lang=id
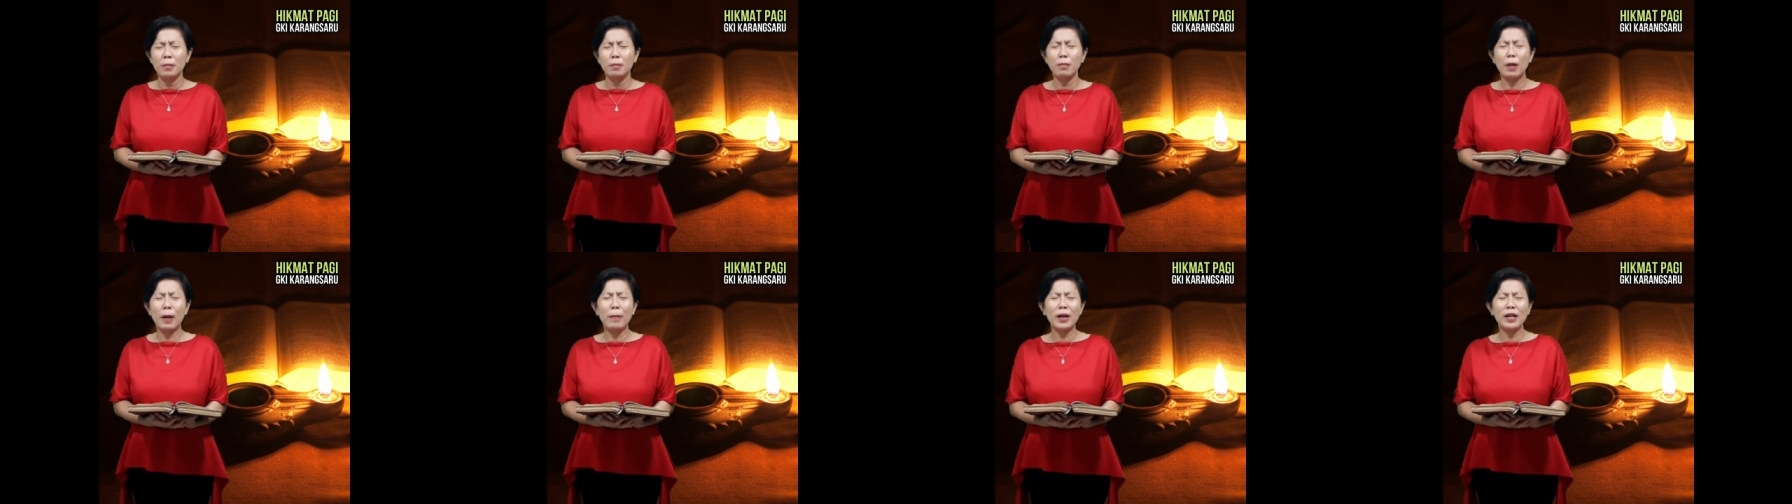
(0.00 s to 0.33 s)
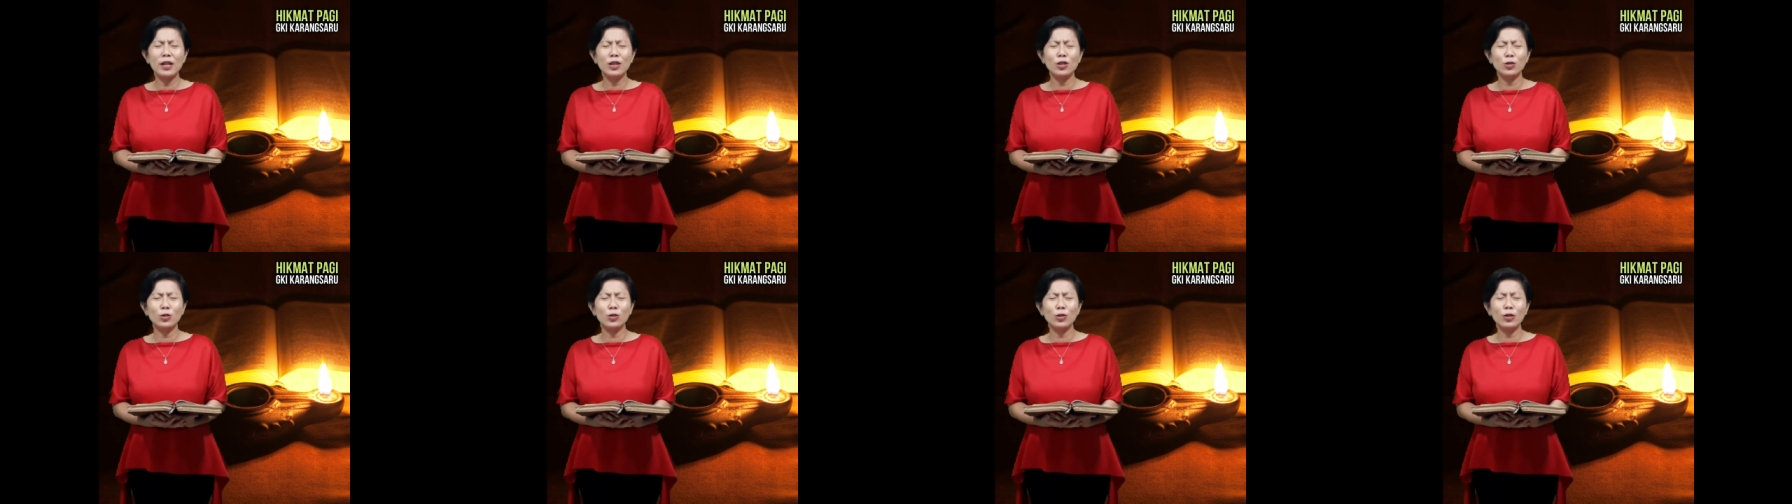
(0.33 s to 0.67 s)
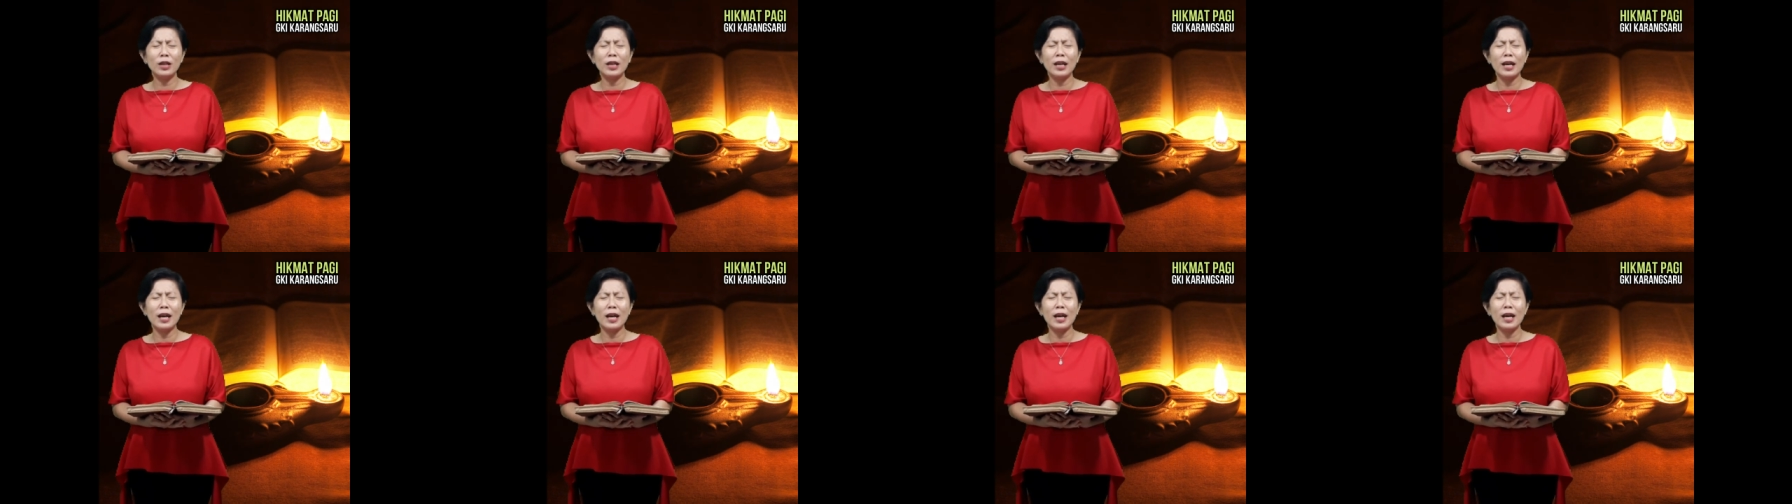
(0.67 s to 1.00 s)
Bapa di
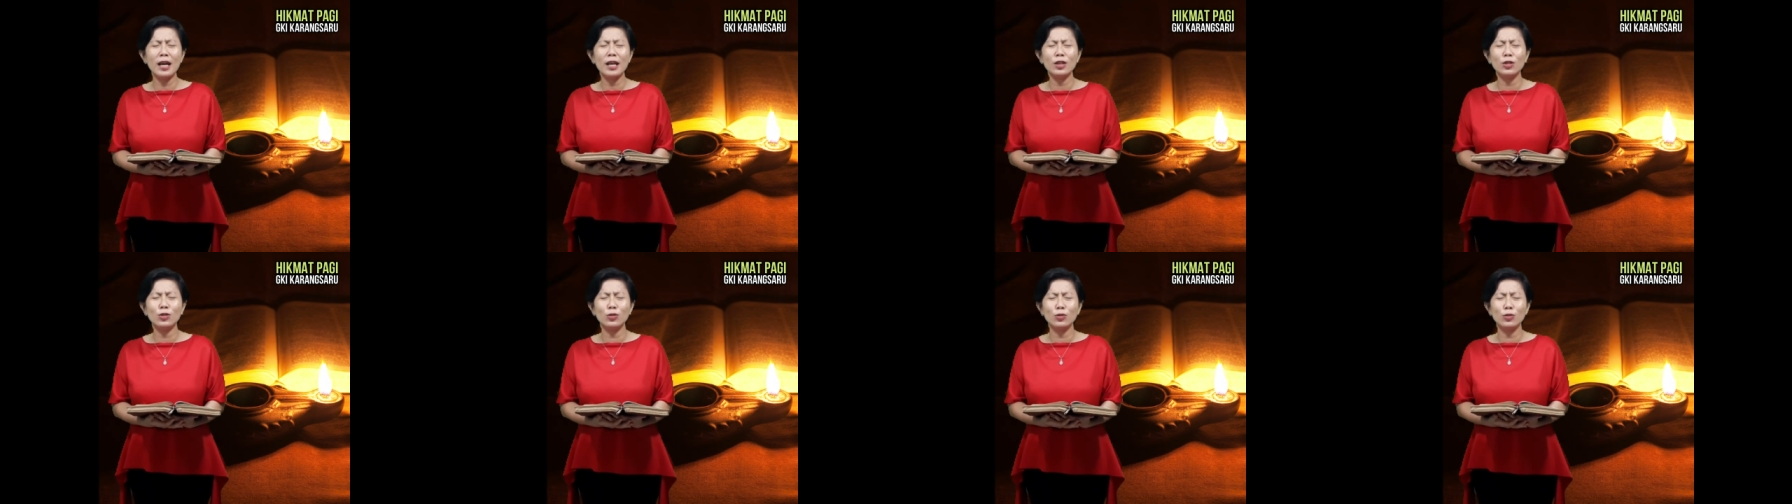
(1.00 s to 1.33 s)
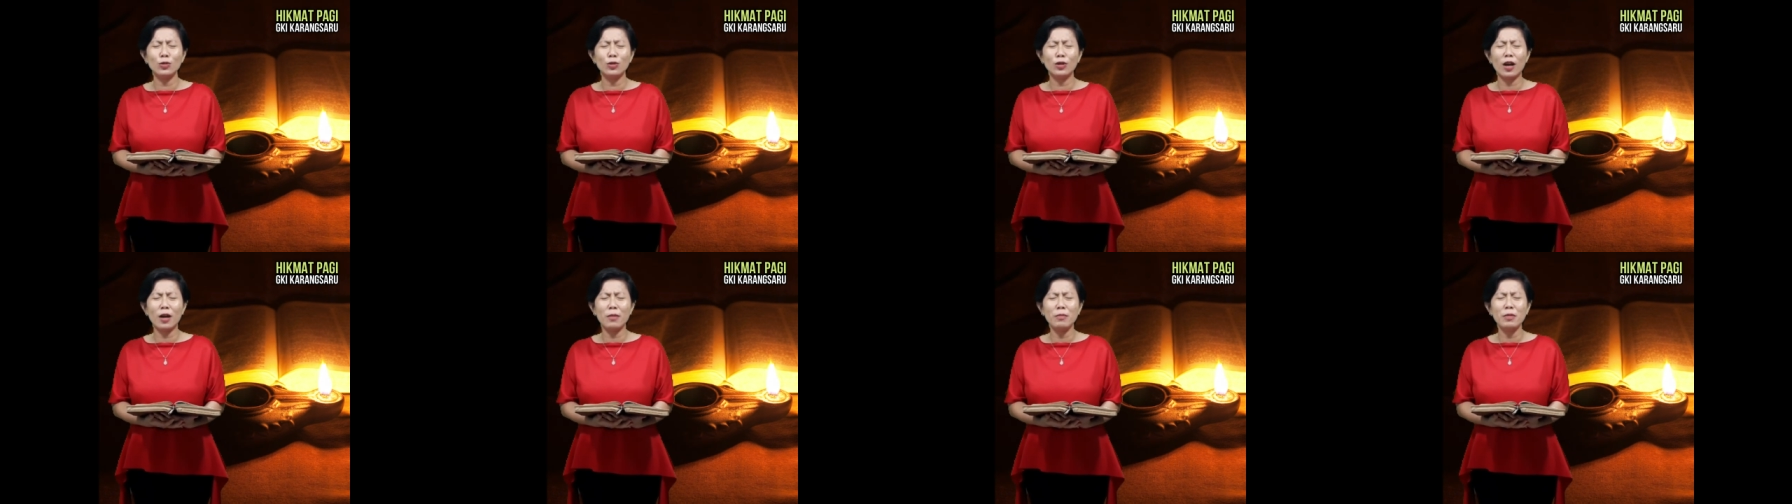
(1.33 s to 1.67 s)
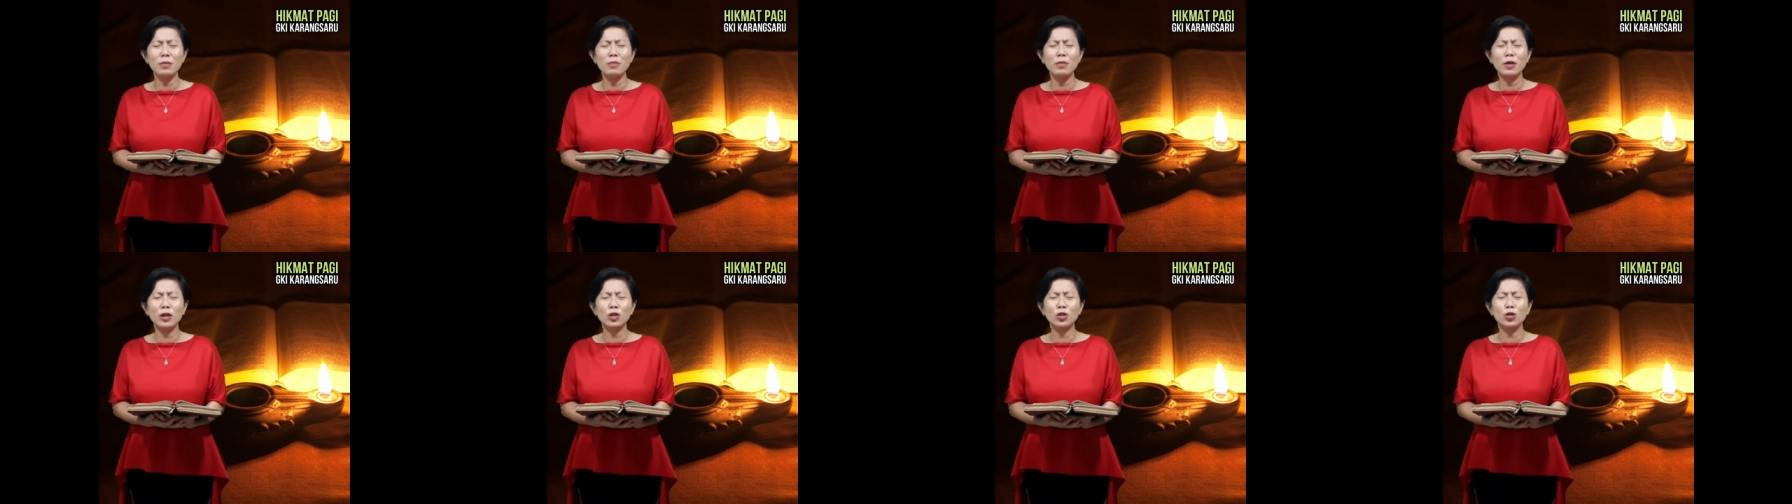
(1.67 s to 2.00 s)
surga, sungguh
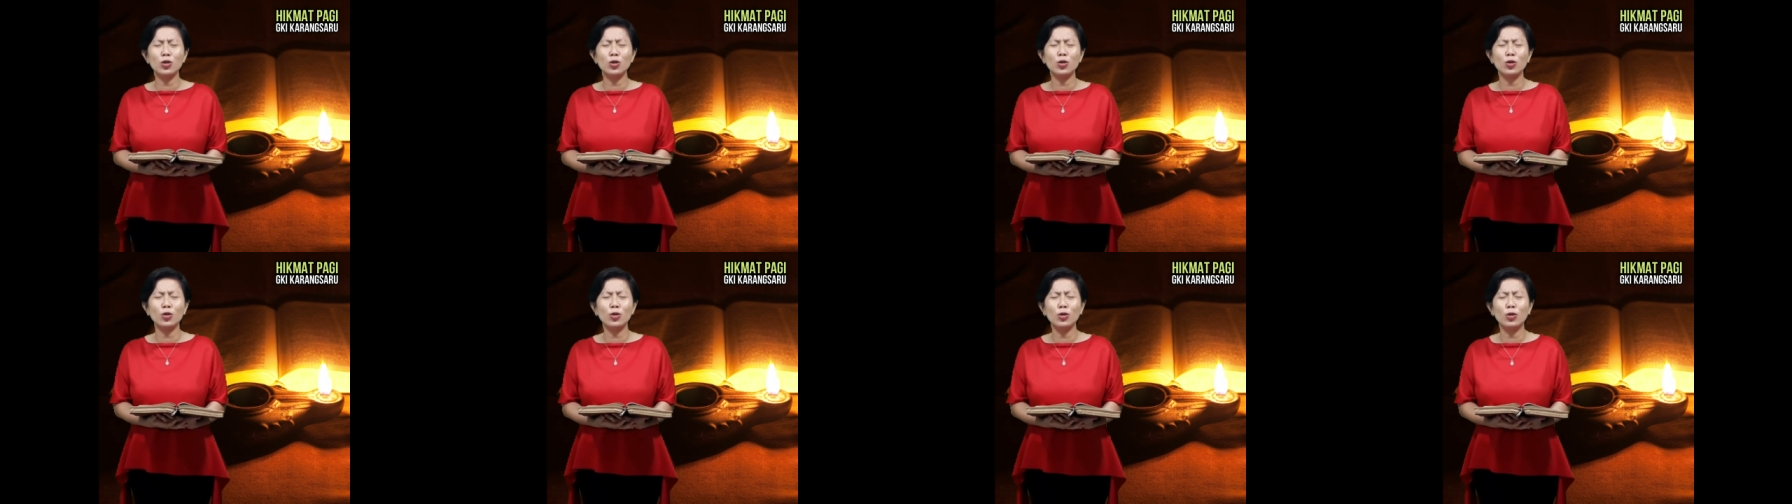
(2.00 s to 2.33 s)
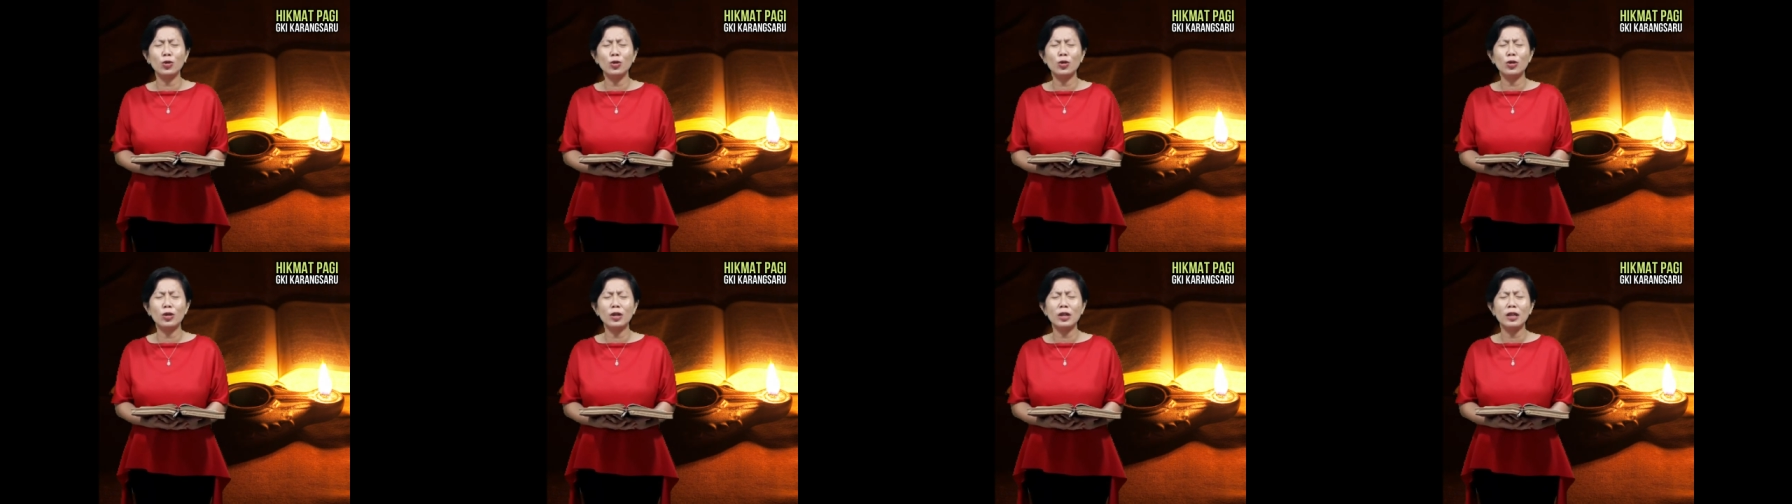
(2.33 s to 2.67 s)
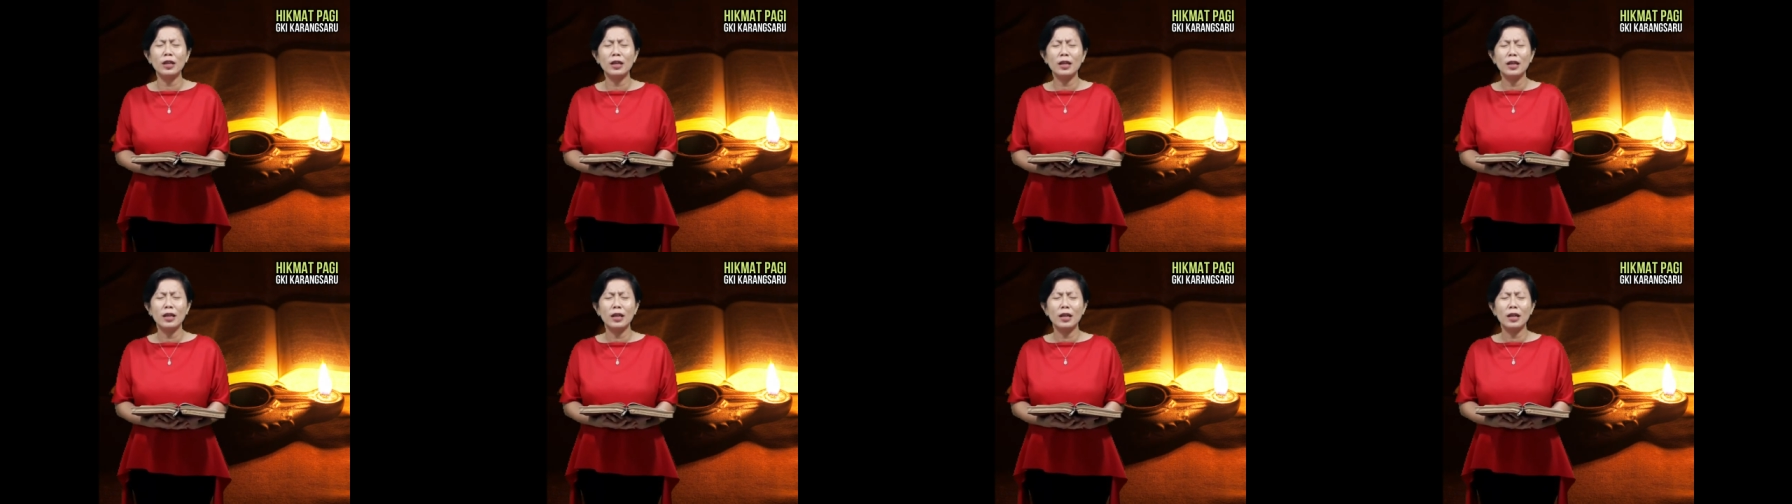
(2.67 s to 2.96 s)
kami bersyukur